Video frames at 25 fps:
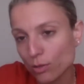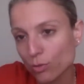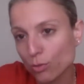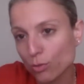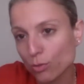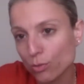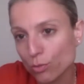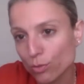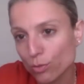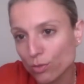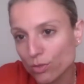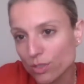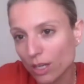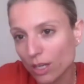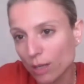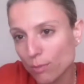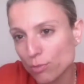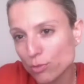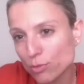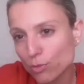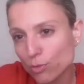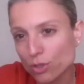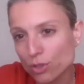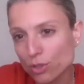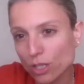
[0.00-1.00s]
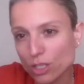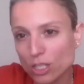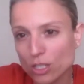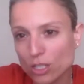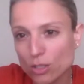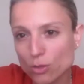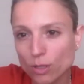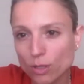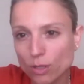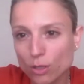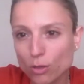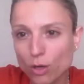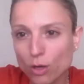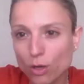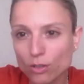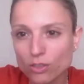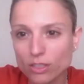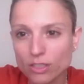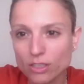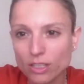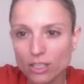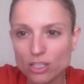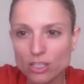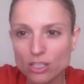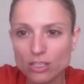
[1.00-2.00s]
Donc, on ira plutôt chercher sur les cordes
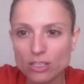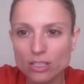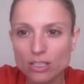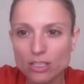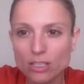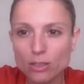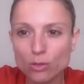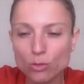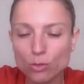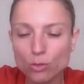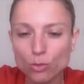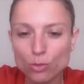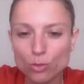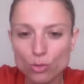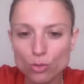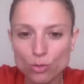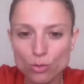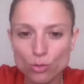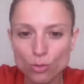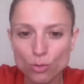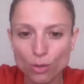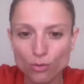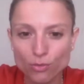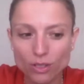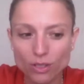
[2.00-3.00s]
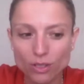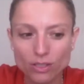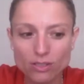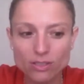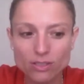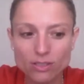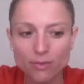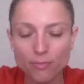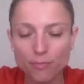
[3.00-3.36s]
énergétiques d'au-dessus, en fait,